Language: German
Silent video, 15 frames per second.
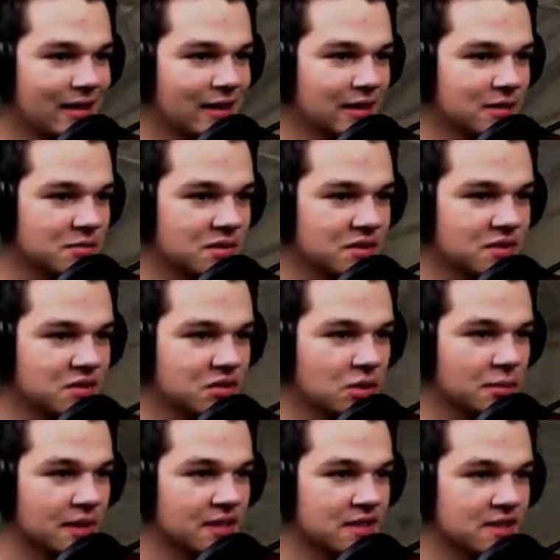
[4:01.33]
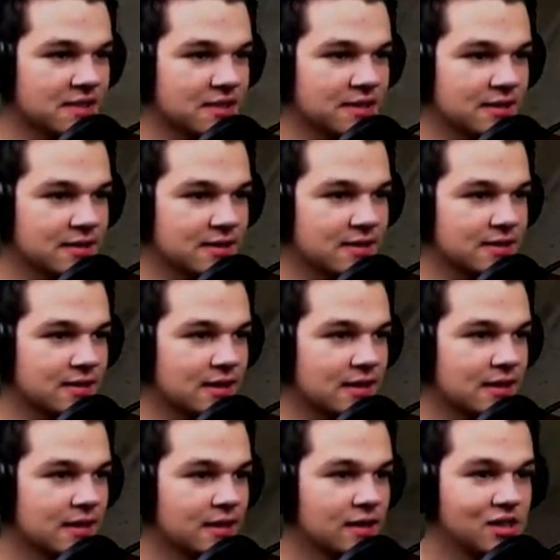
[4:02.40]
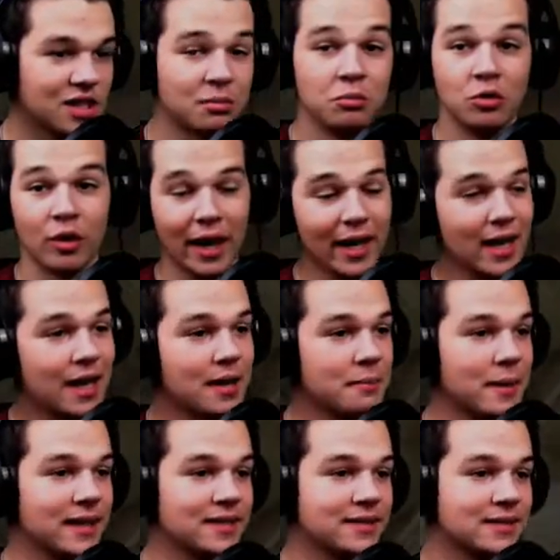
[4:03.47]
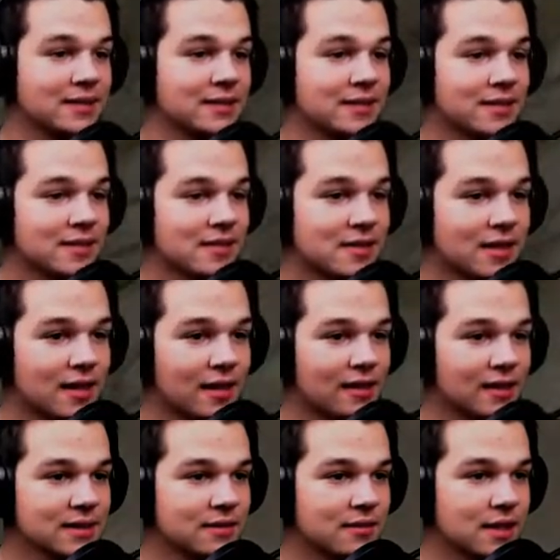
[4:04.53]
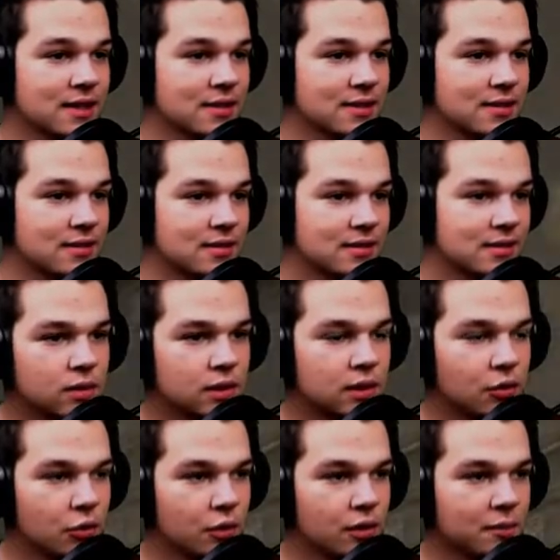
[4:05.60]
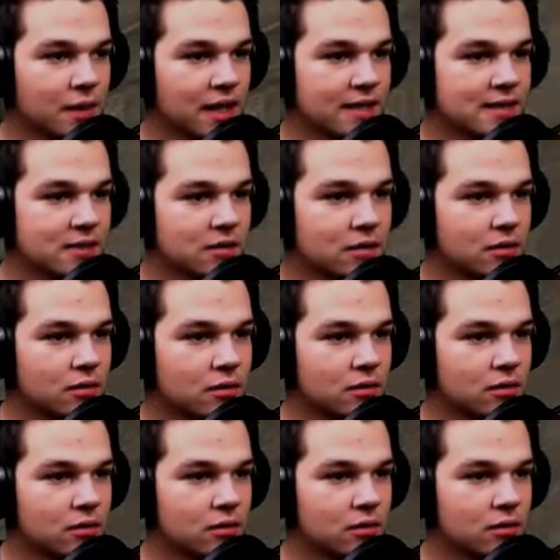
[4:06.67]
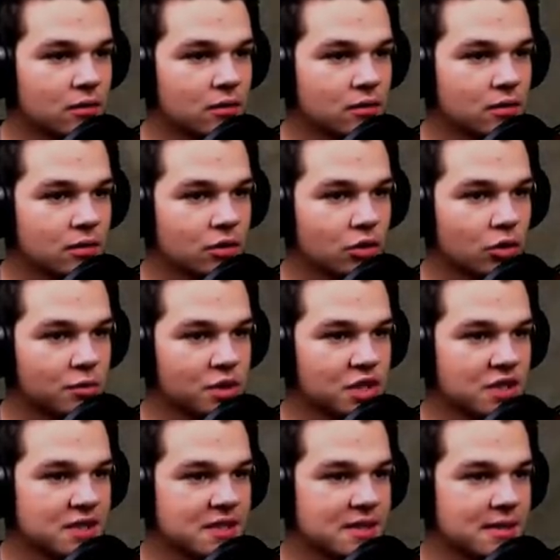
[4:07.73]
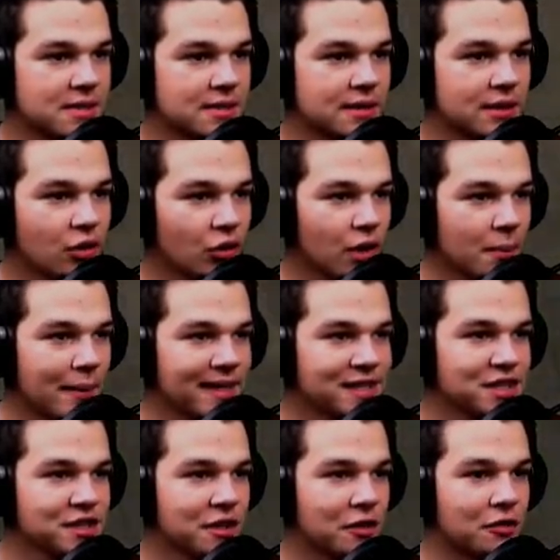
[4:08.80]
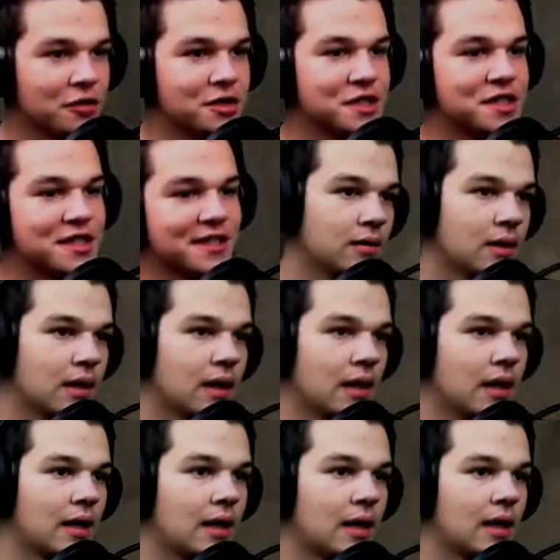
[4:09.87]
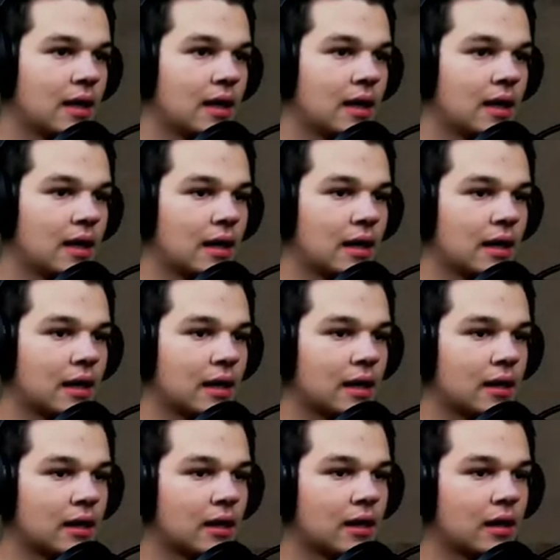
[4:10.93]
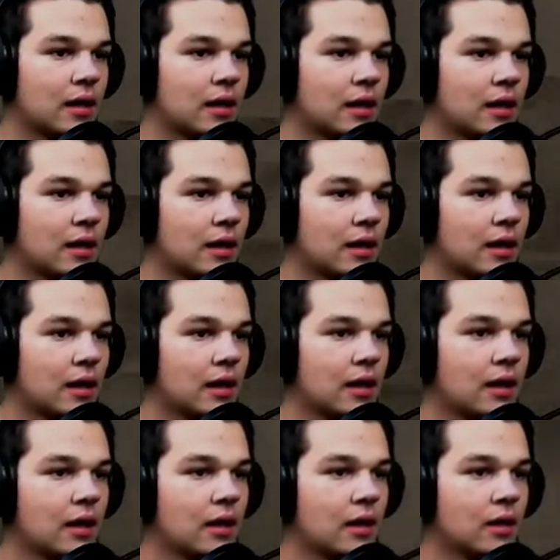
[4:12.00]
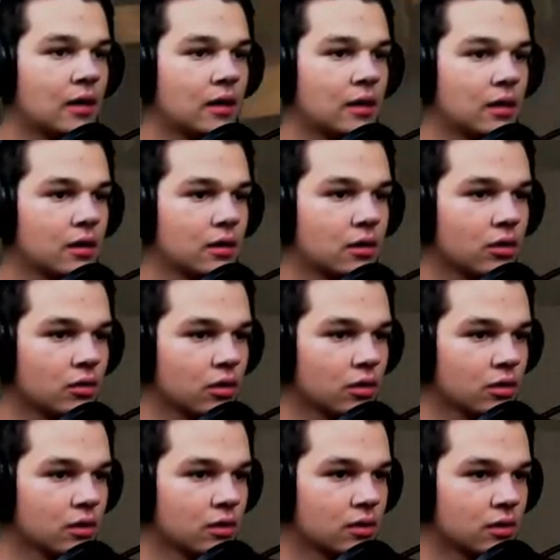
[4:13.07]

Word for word: Ah, jetzt müssen wir sogar balancieren. Das ist ja... Jump-Run-Elemente hier. Das ist ja der nackte Wahnsinn. Ich höre bereits ein komisches... Ich höre Menschengeräusche. Ah. Aha. Guck, guck.